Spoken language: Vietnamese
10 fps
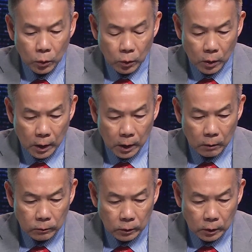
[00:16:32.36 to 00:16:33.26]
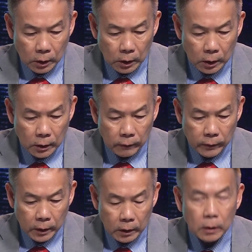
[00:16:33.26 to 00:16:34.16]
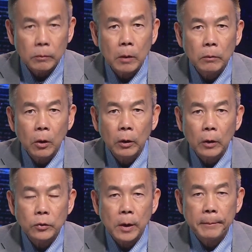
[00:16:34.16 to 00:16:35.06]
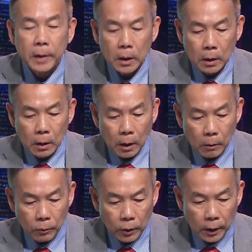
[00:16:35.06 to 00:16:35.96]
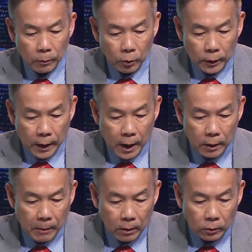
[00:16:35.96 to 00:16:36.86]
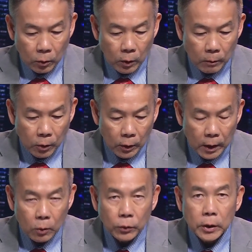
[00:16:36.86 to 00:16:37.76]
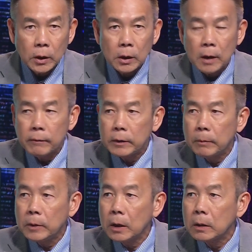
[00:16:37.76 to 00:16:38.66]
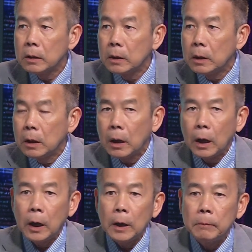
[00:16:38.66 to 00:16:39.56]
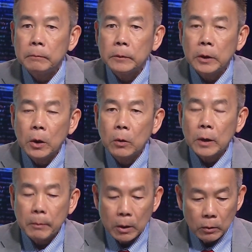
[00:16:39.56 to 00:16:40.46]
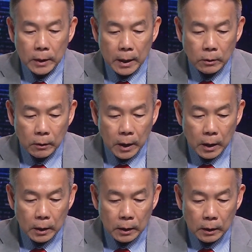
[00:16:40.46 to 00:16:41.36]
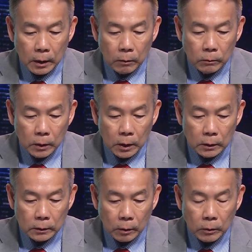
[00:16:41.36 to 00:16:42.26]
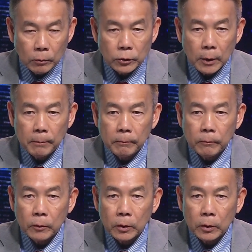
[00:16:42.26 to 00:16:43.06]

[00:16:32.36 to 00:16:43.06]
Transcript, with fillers: cuối tuần đó ông à, ứng cử viên tổng thống Donald Trump ông có lên một cái đài bảo thủ ông nói rằng cuộc chiến này cần phải chấm dứt. À, nhiều các bình luận gia cho rằng ông à, tổng thống Trump